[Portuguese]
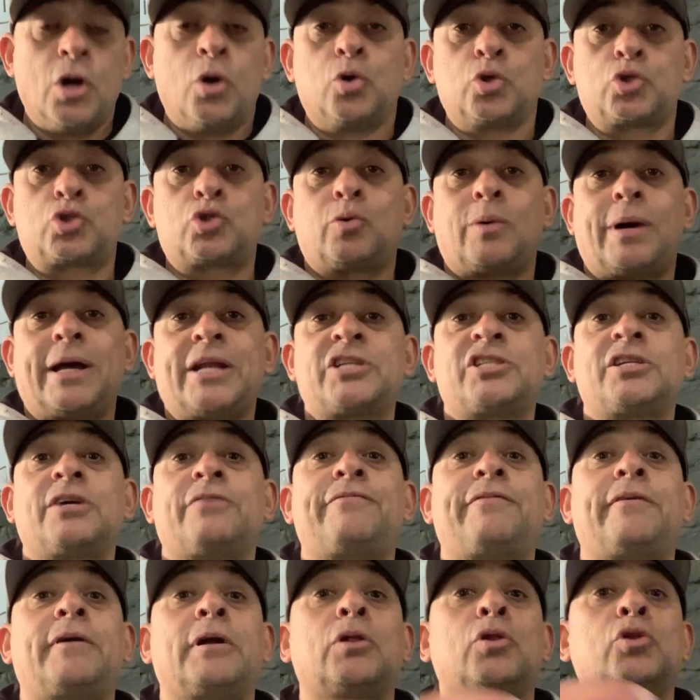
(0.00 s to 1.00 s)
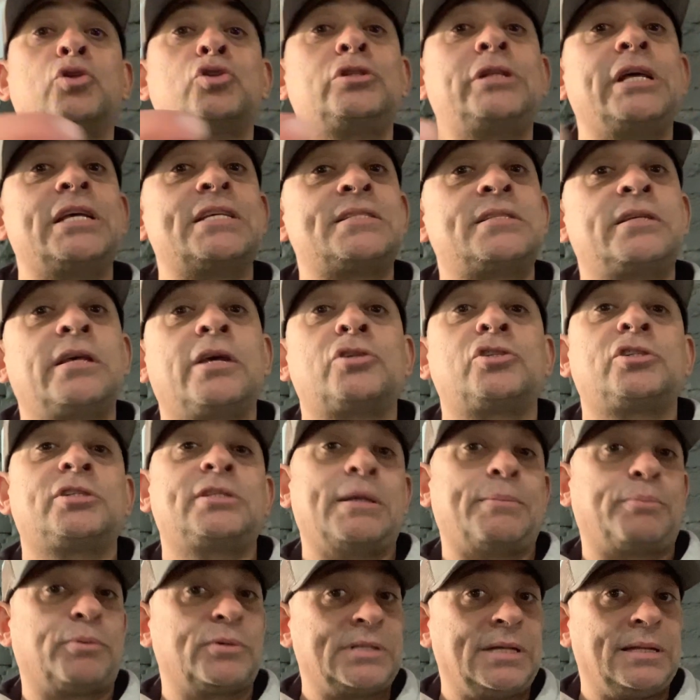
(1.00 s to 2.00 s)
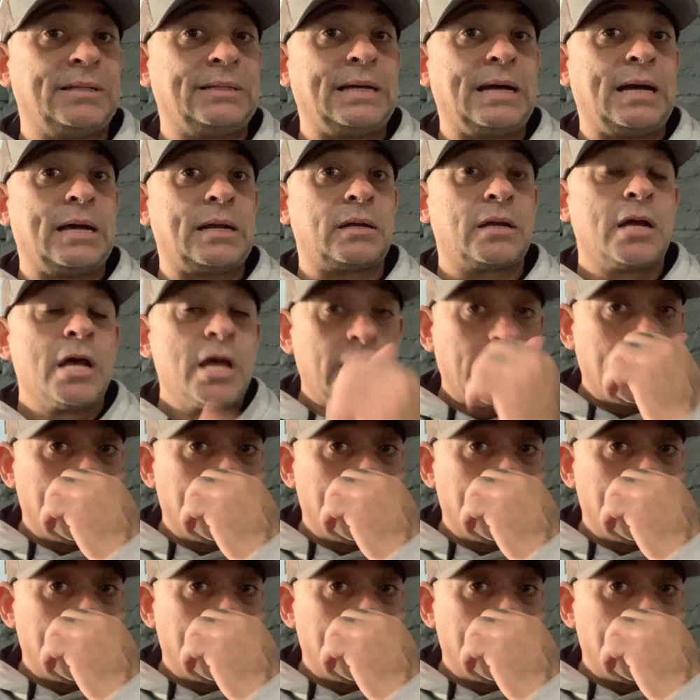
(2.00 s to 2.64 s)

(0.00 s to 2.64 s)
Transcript: O Soares já falou do desejo de se aposentar.